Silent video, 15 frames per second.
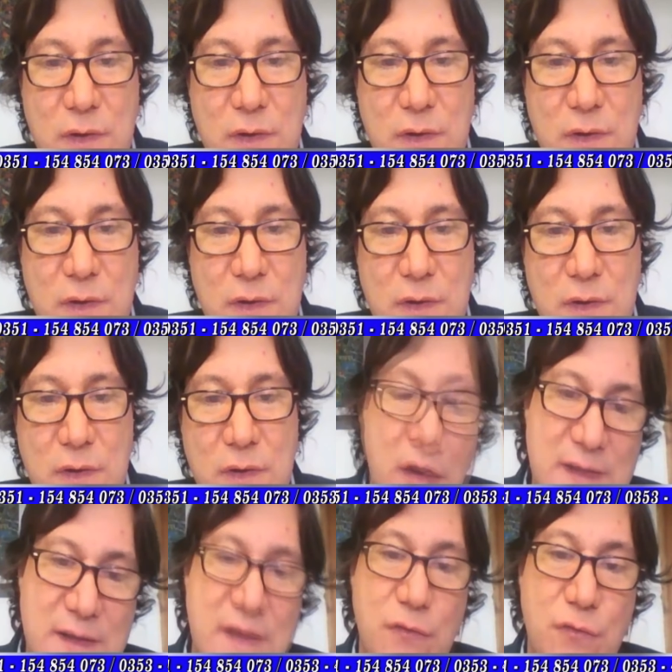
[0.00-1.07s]
dicen o que
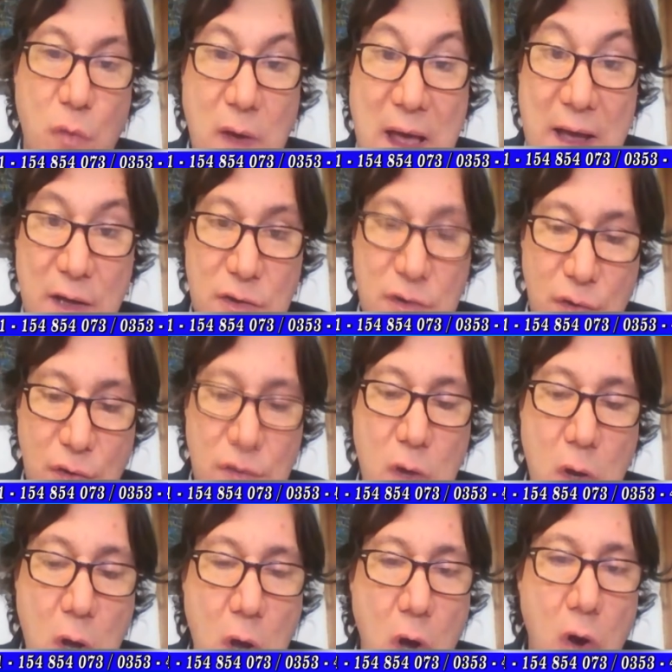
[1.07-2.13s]
comentan sus actos
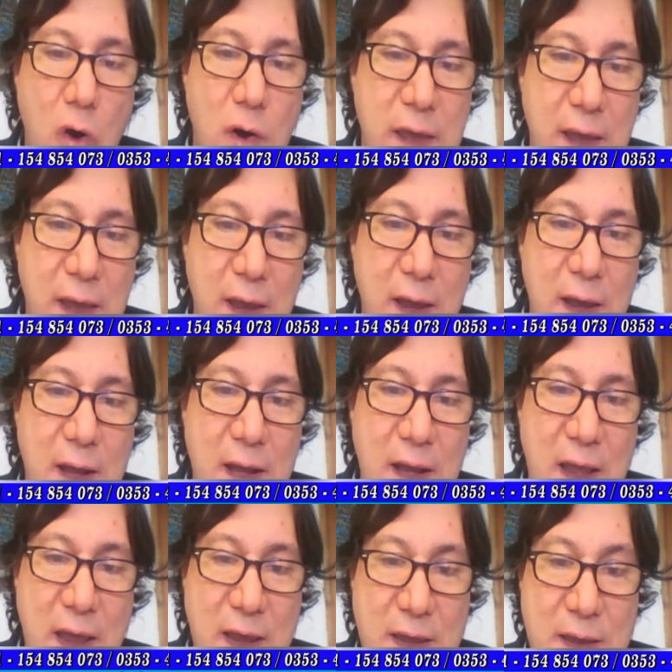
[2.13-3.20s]
o que
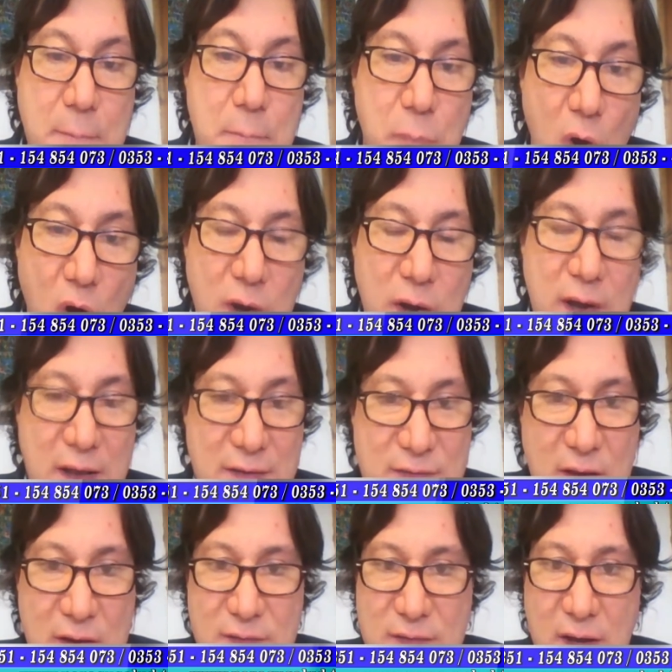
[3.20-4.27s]
le imponen
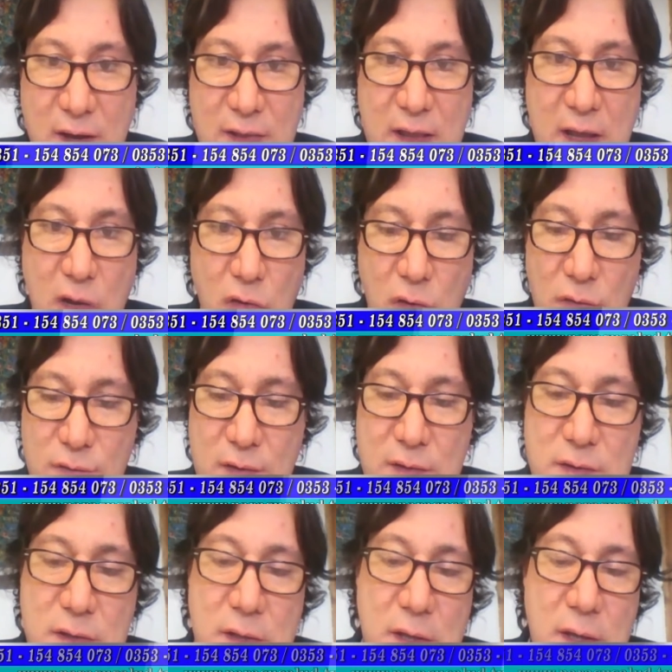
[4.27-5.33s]
hacer ciertas
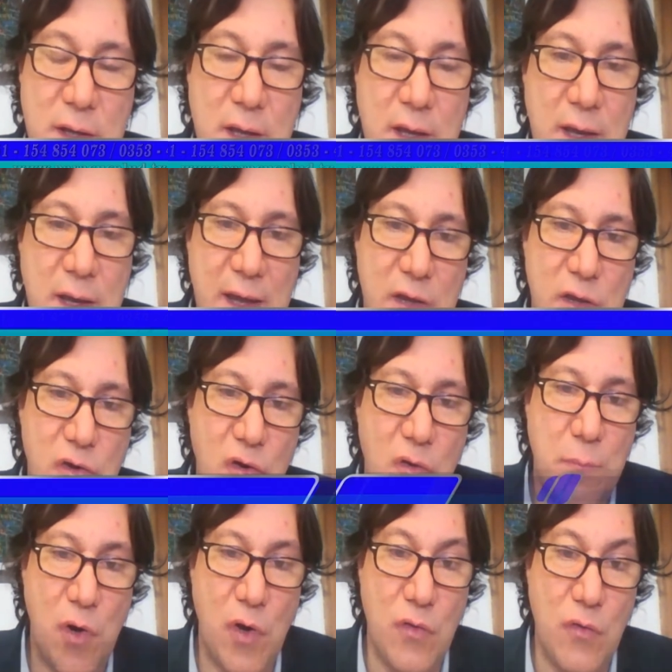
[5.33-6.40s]
cosas.
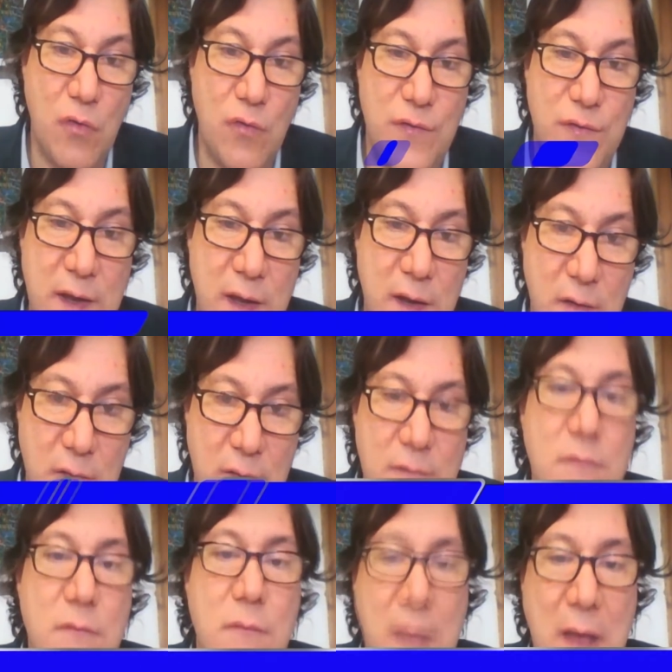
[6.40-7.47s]
Esto produce,
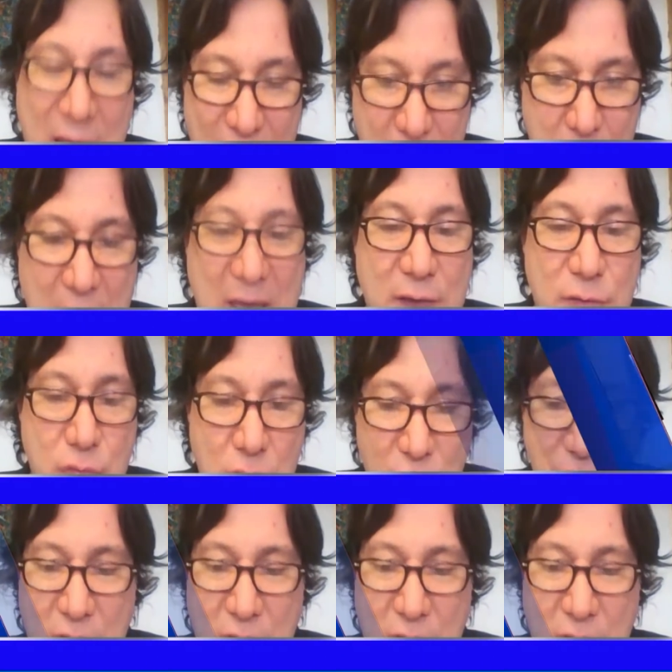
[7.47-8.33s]
además de